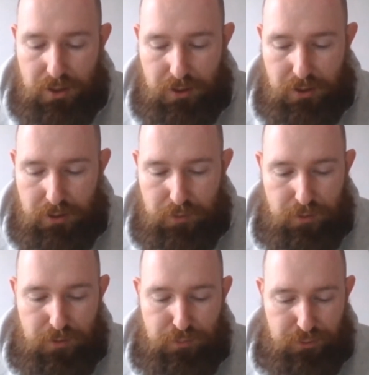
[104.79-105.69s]

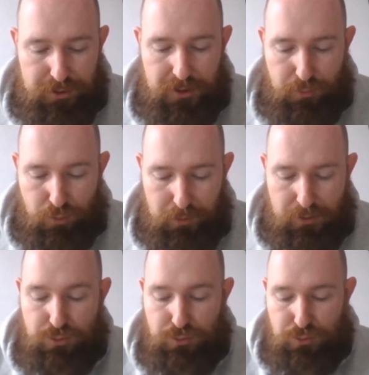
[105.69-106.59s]
euh, pour dire bon,
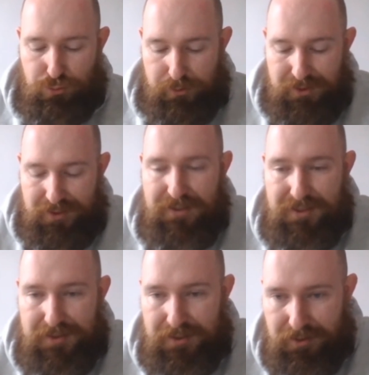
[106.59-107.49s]
bah, tu es
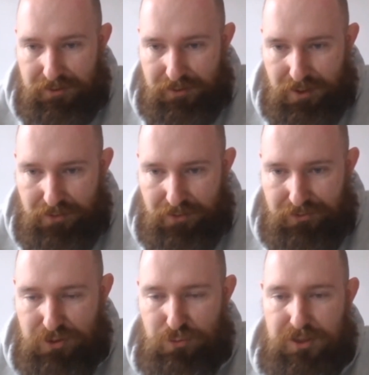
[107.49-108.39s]
destiné à faire
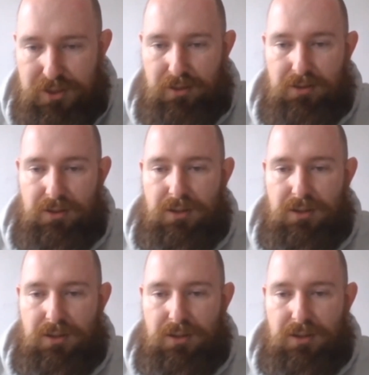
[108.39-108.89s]
ce métier-là.